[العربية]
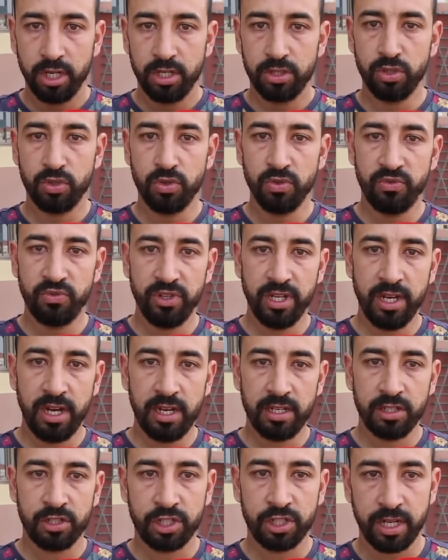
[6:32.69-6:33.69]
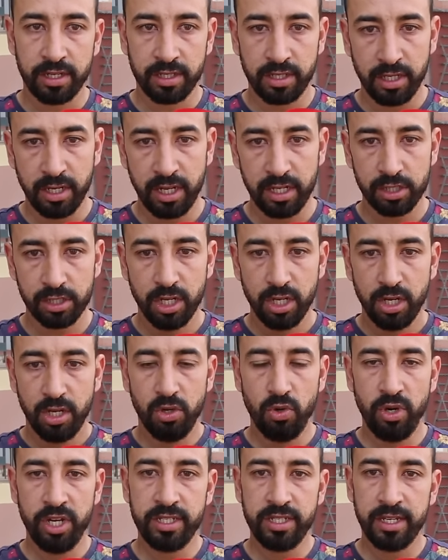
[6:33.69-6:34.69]
تيكون فيها الجارديناج
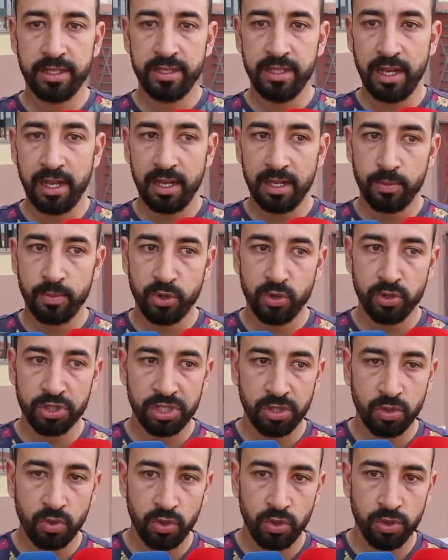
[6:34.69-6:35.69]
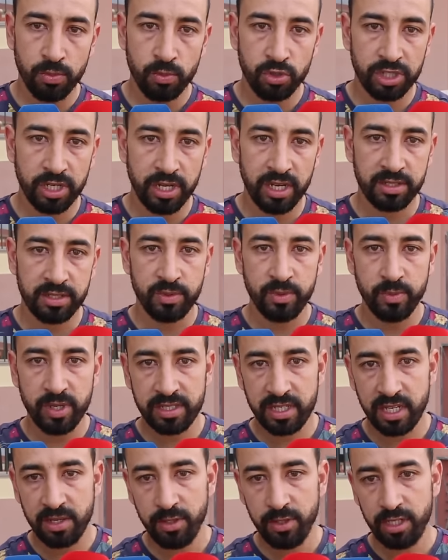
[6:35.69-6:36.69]
وحيت عندنا البروجي كله مجهز
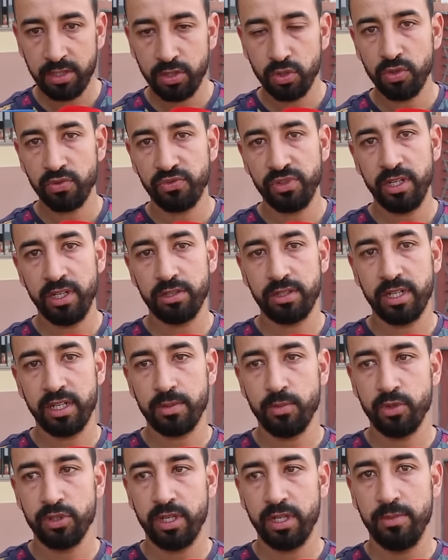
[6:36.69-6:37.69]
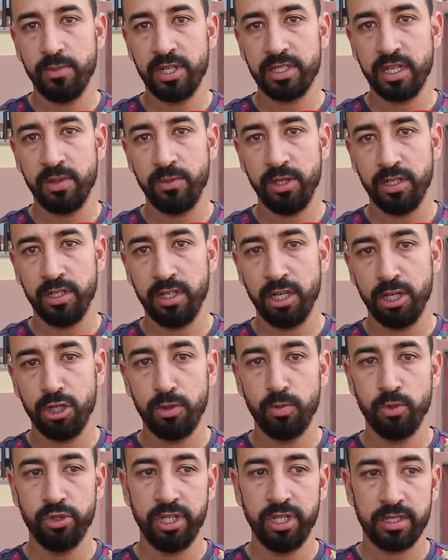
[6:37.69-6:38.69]
بمساء المسابح تيكون فيها لو تريتمون ديال المسابح
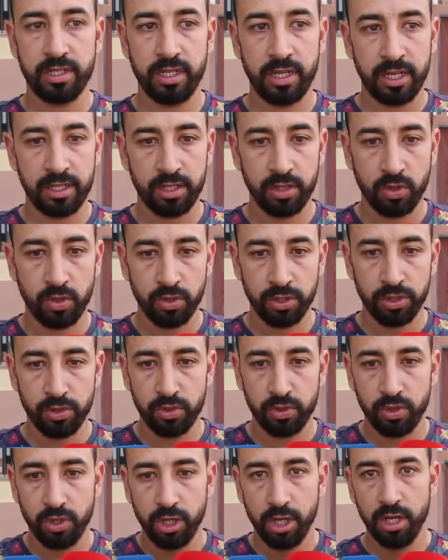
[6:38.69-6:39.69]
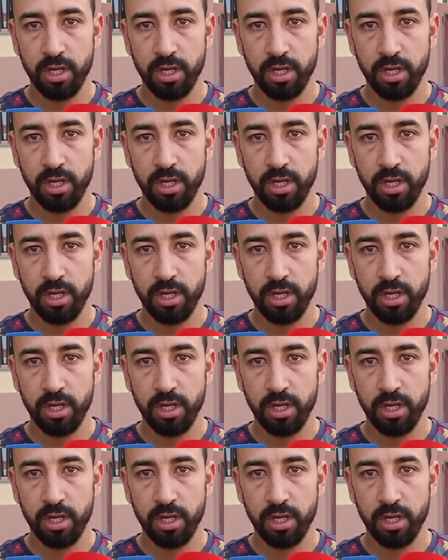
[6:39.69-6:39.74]
ديالهم والناس اللي غادي يكونوا